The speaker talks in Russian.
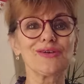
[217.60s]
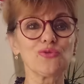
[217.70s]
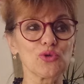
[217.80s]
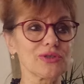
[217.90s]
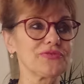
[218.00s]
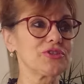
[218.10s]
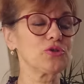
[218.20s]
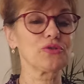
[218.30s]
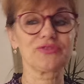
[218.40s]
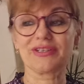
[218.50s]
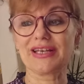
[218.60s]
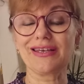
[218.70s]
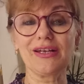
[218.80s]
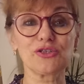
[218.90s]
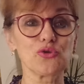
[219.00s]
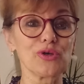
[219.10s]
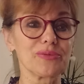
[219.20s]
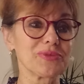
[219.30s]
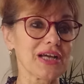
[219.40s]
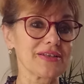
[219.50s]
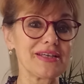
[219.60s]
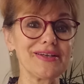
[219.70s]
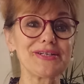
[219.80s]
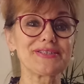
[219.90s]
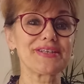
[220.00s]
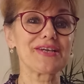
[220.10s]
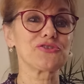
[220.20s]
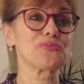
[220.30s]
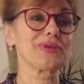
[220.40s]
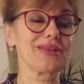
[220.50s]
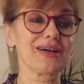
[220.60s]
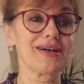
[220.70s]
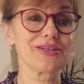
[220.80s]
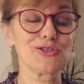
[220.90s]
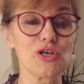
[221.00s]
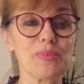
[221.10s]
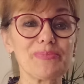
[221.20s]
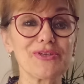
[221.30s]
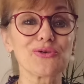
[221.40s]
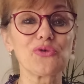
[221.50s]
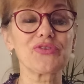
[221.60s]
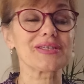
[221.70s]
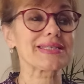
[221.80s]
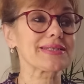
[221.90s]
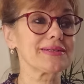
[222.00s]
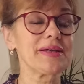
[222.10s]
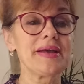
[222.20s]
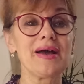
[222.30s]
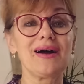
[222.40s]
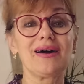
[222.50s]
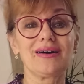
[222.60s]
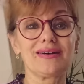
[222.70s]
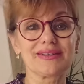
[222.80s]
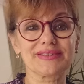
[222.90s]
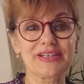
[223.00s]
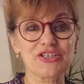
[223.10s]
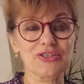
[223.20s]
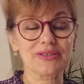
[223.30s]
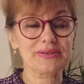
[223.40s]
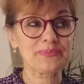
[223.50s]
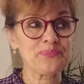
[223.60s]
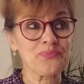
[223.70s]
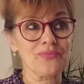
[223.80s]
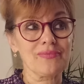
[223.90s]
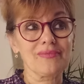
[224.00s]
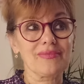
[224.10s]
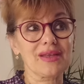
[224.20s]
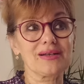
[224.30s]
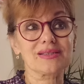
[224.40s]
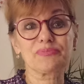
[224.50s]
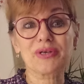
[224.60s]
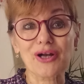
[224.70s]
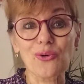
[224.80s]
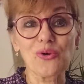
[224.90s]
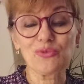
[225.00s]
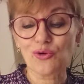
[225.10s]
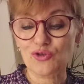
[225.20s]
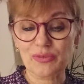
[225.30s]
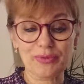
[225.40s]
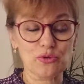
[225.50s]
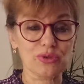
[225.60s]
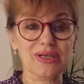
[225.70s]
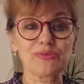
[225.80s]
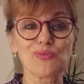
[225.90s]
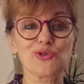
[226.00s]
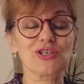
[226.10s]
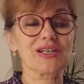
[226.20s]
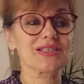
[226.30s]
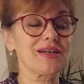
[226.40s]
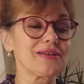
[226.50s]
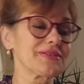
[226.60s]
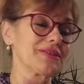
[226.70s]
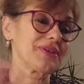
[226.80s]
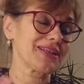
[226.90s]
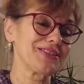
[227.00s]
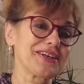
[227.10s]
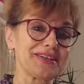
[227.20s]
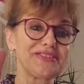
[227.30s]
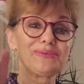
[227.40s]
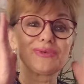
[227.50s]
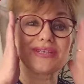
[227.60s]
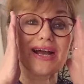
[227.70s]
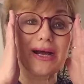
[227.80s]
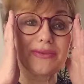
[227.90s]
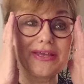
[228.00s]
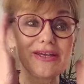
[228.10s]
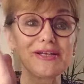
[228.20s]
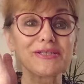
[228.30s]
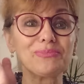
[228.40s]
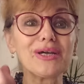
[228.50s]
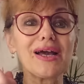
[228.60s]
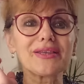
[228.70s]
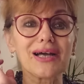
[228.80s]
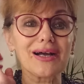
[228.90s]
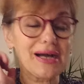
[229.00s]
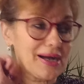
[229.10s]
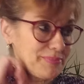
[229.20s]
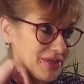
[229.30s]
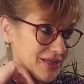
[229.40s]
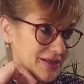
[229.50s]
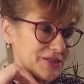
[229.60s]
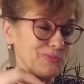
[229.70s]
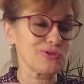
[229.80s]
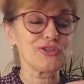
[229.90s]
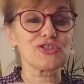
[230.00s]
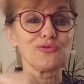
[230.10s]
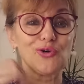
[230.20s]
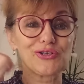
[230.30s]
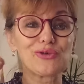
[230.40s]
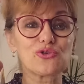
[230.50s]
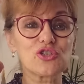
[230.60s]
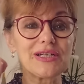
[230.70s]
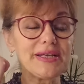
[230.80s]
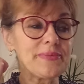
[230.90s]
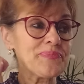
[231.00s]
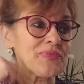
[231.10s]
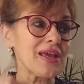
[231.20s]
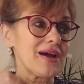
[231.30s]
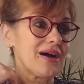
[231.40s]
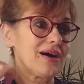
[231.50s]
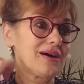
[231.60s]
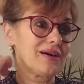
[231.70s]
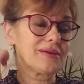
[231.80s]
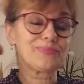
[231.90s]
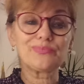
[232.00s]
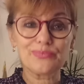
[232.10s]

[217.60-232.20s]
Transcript: Вот, все, все наелись, он говорит, мы так наелись, я еще предлагала еще попить кофе с, а, значит, э, с пирогом, но уже пирог там немножко осталось, говорят, не хотим, мы так наелись, мы так объелись. После чего они ушли, а,